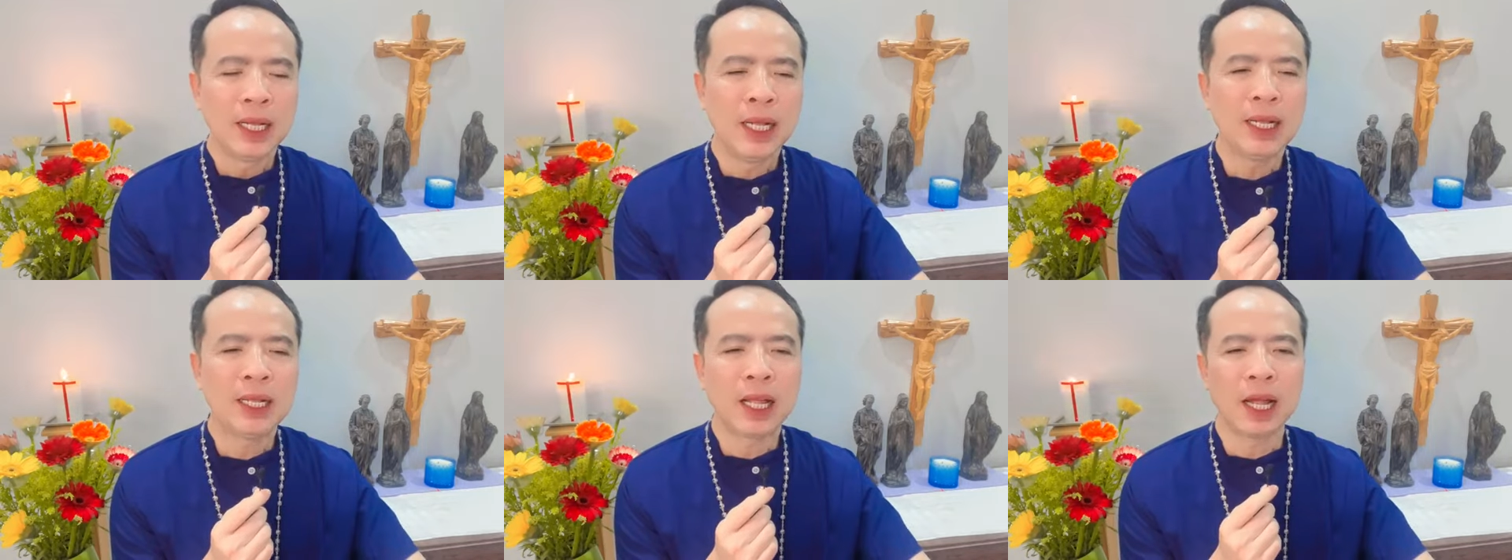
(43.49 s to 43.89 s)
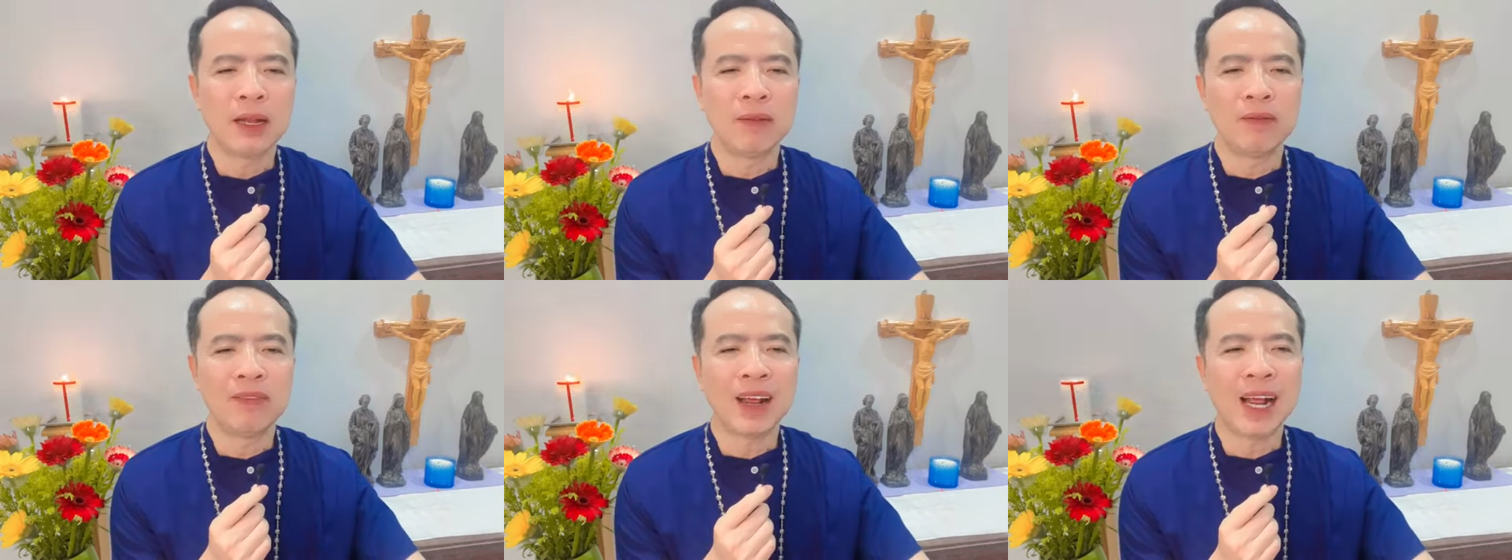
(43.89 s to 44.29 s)
thiên
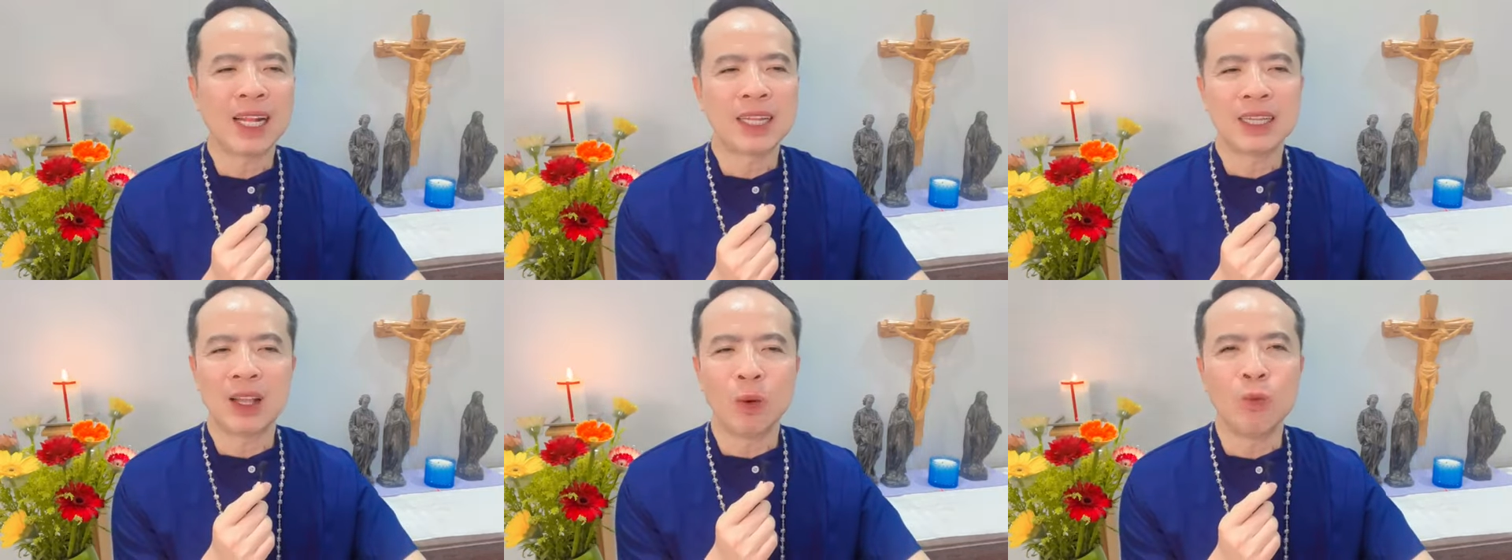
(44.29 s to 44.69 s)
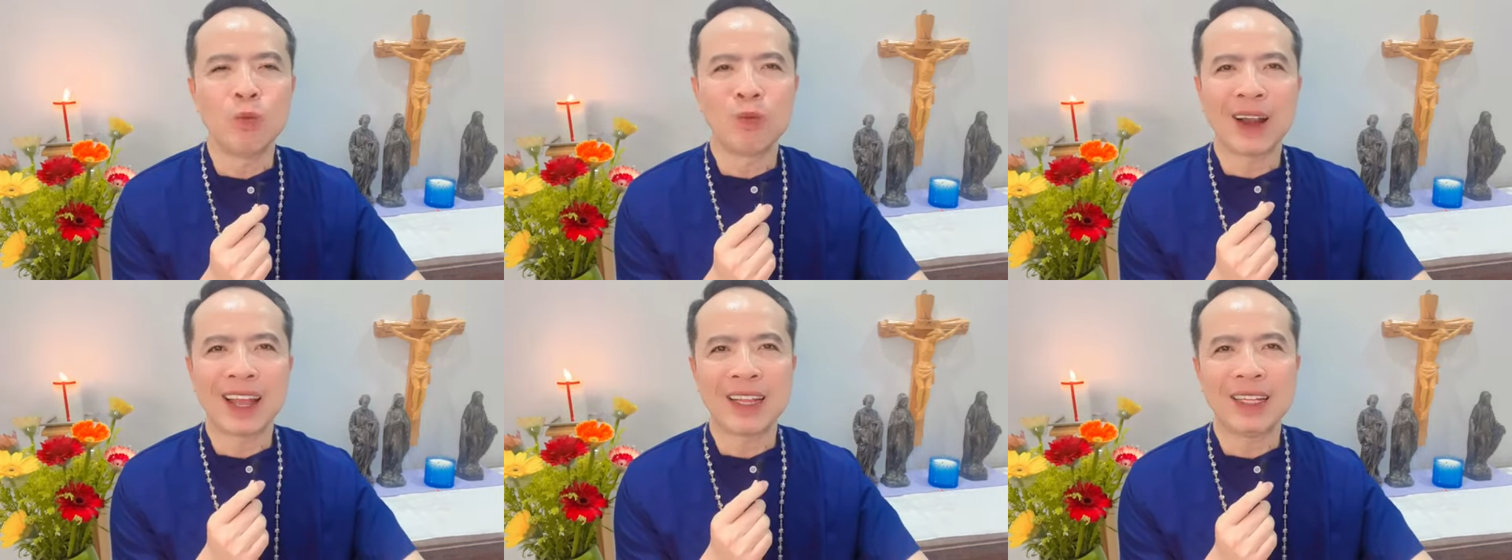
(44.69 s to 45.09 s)
thần và
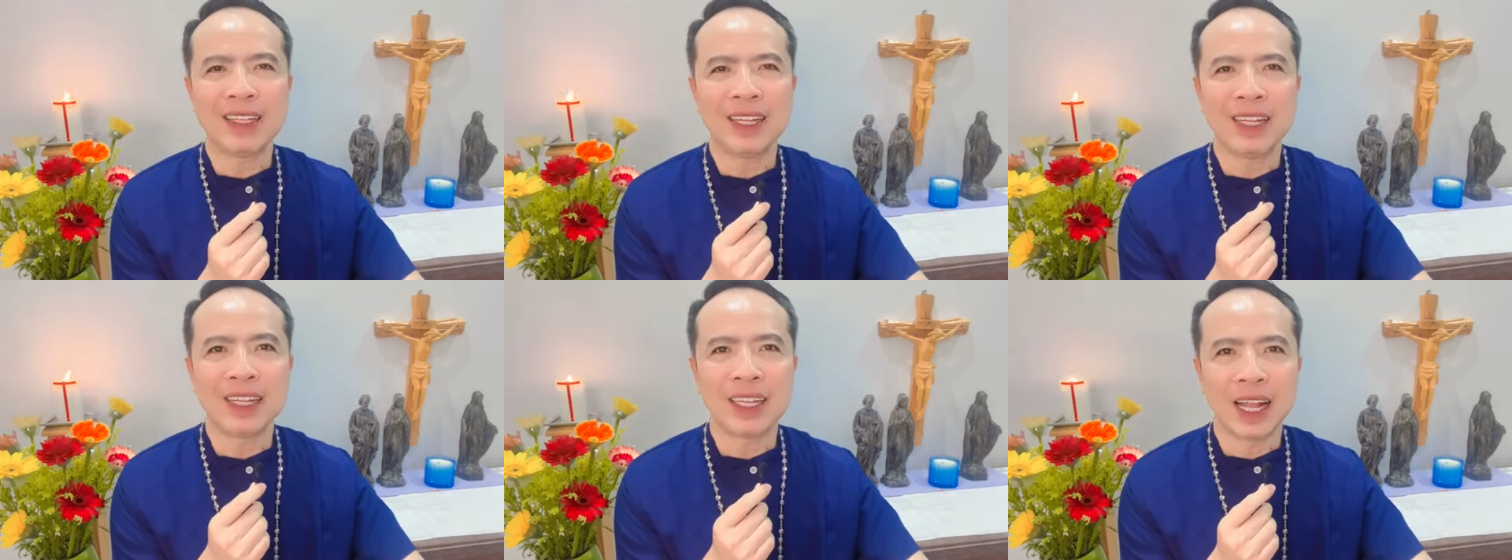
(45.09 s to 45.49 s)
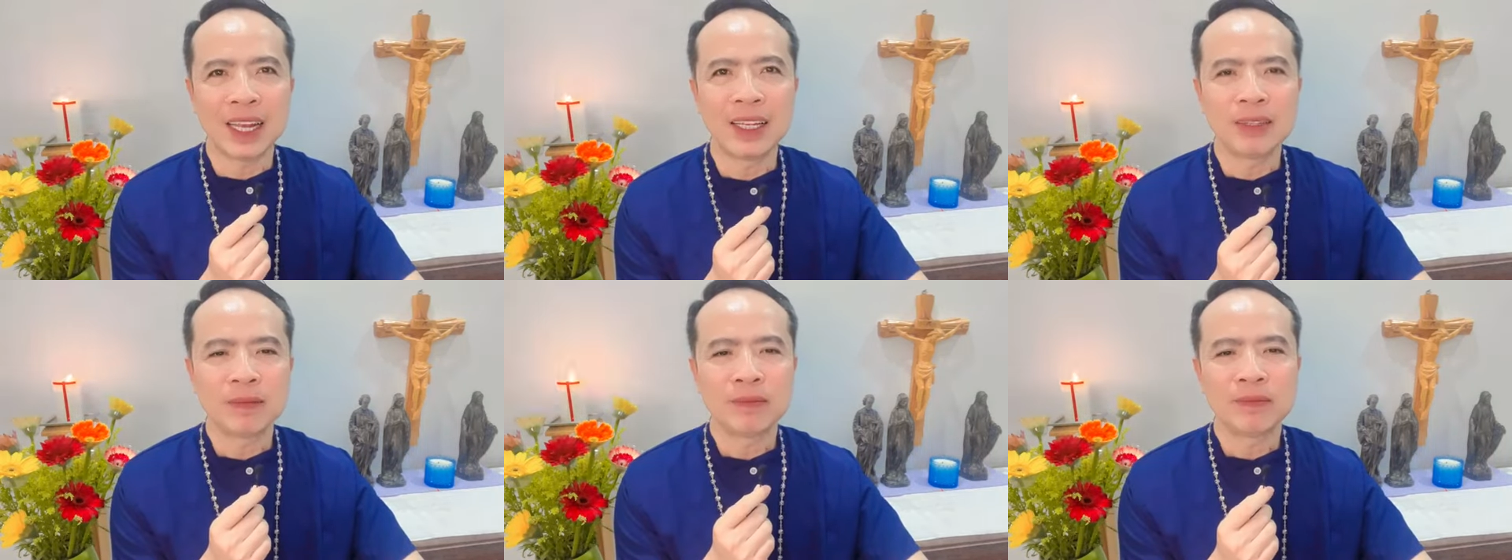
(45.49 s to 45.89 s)
tổng lãnh thiên
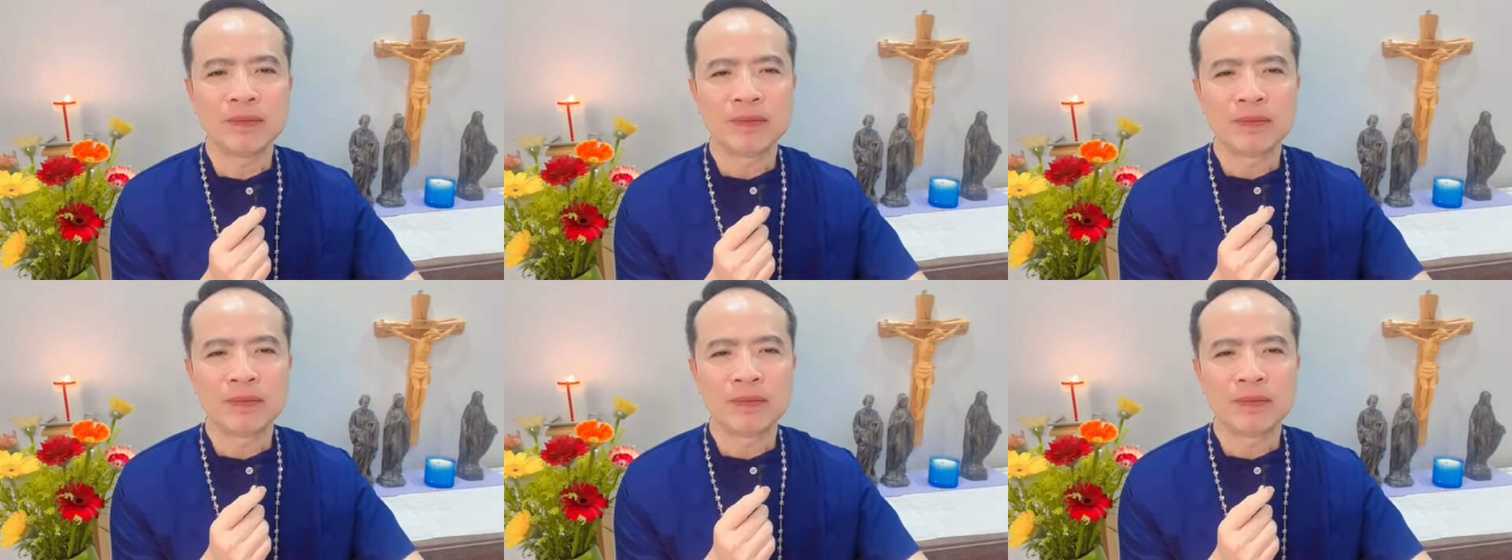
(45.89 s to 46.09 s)
thần.